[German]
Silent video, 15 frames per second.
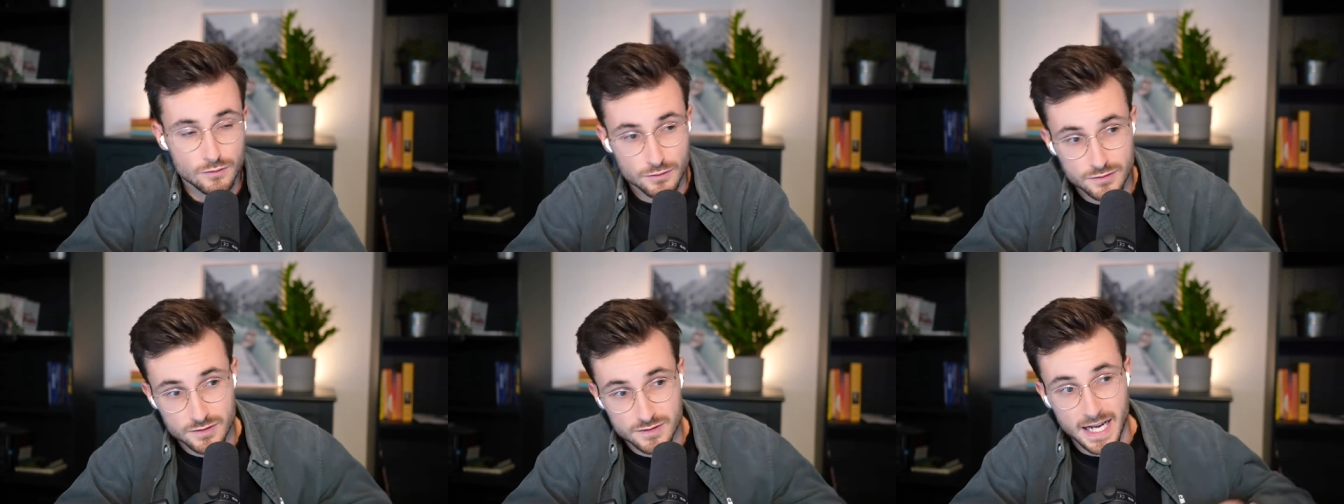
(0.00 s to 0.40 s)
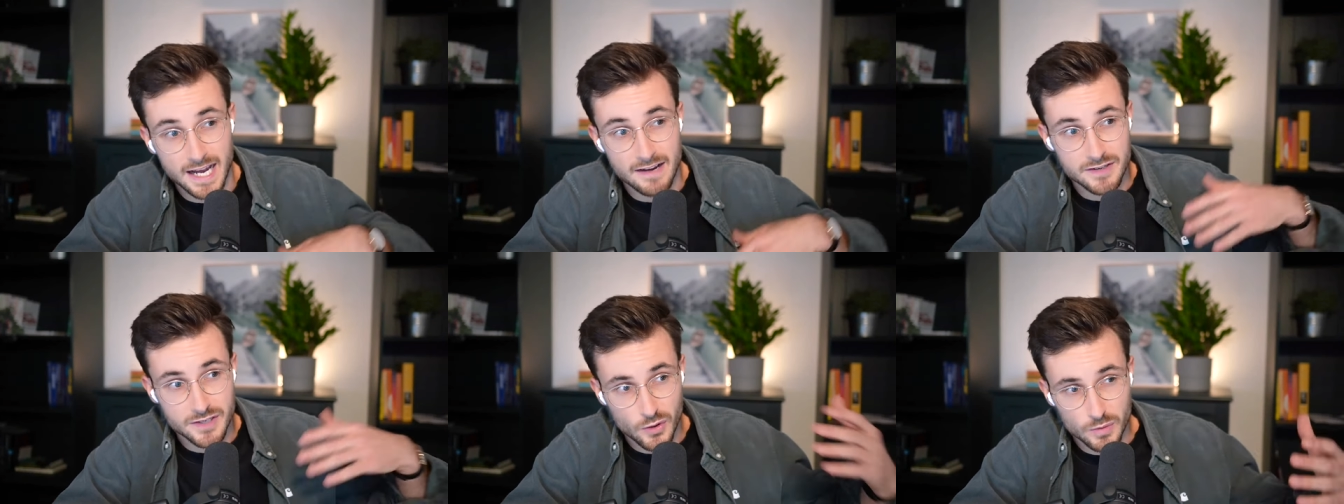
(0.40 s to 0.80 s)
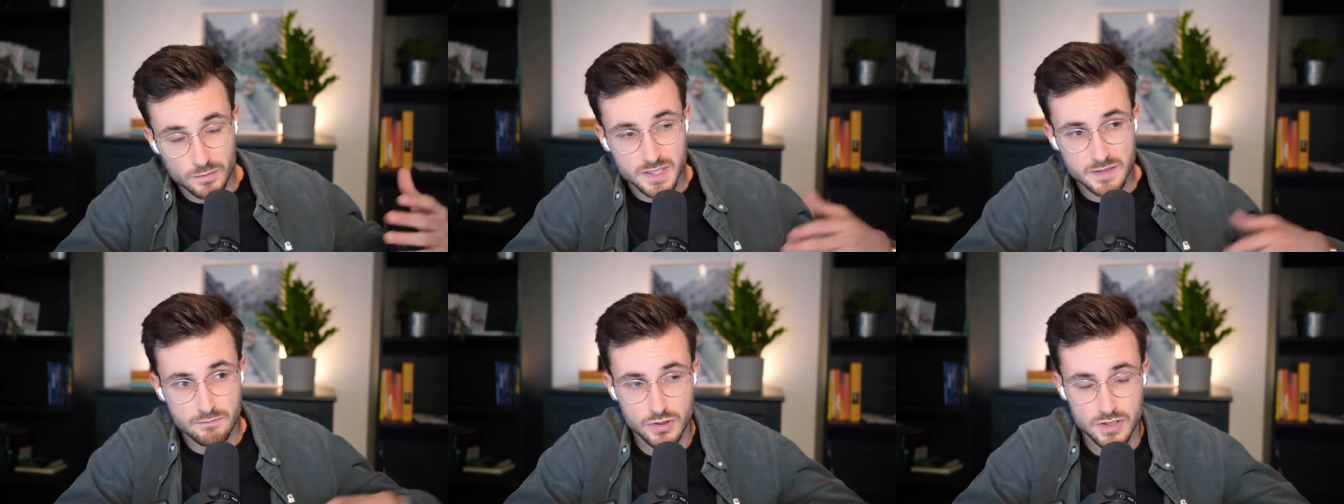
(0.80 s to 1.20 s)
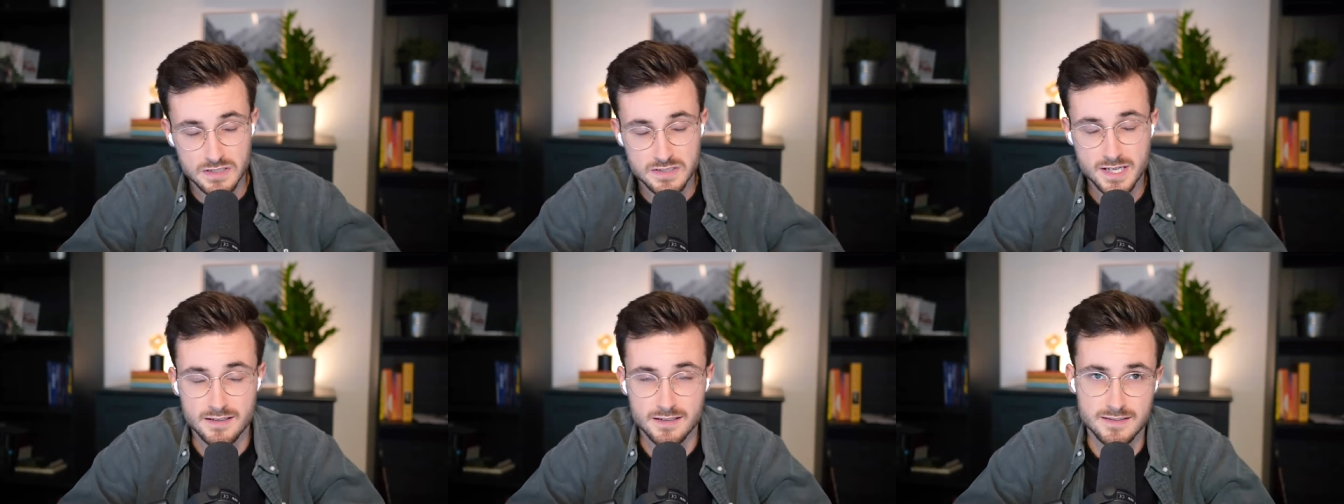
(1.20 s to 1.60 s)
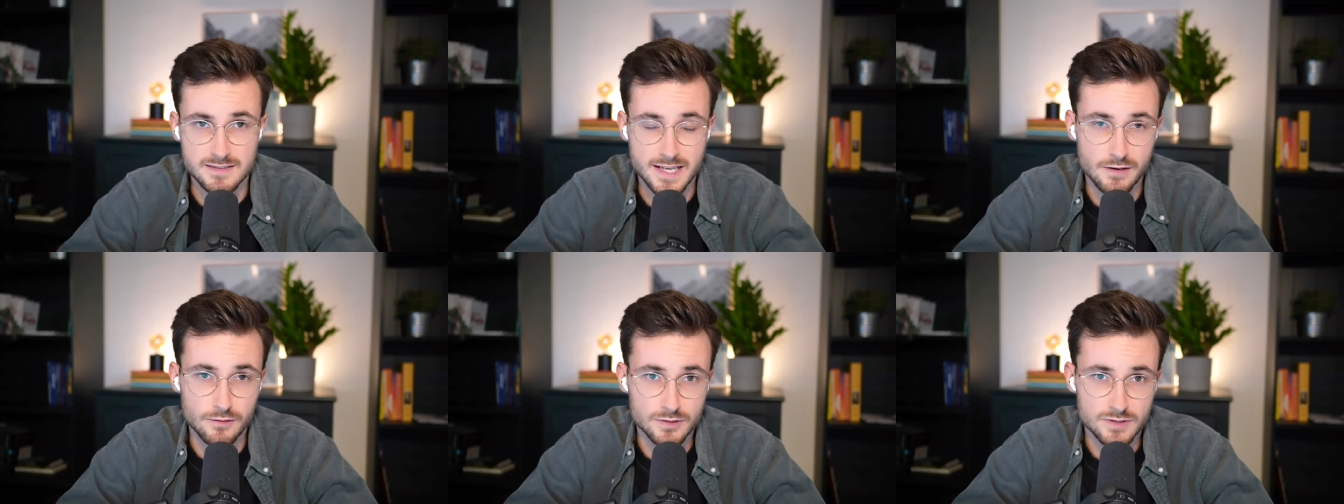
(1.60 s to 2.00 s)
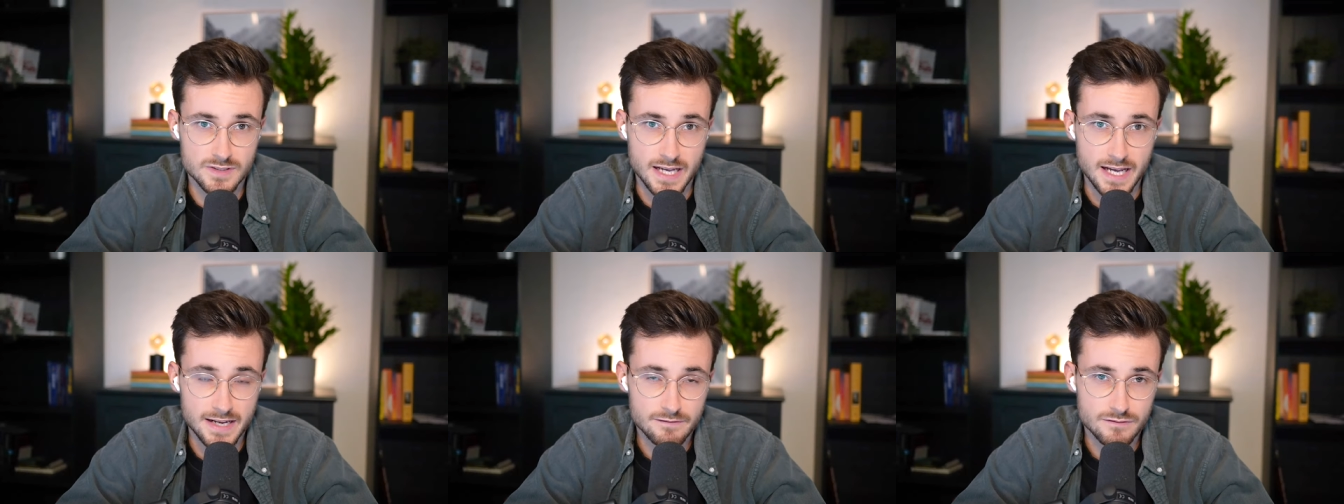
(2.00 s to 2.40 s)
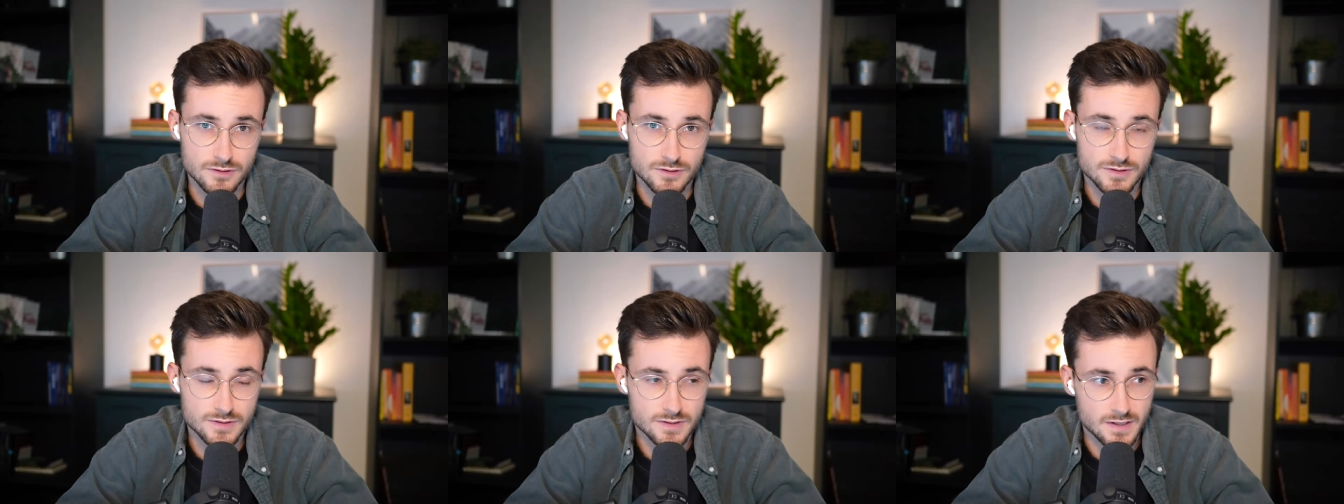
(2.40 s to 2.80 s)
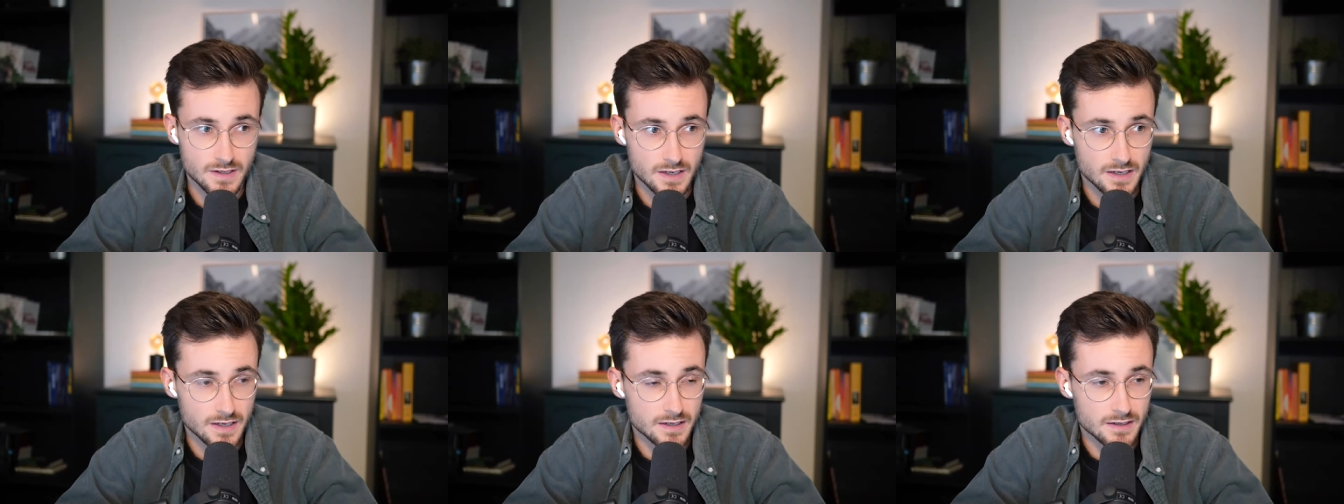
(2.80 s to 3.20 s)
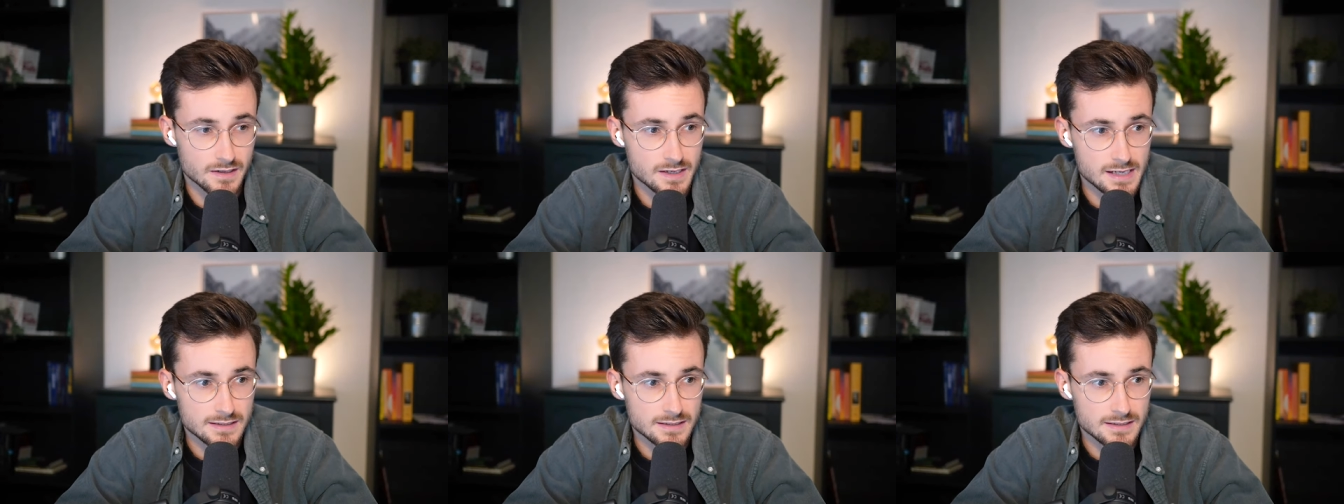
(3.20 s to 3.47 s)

und da wiederum die Politik einen sehr großen Einfluss äh,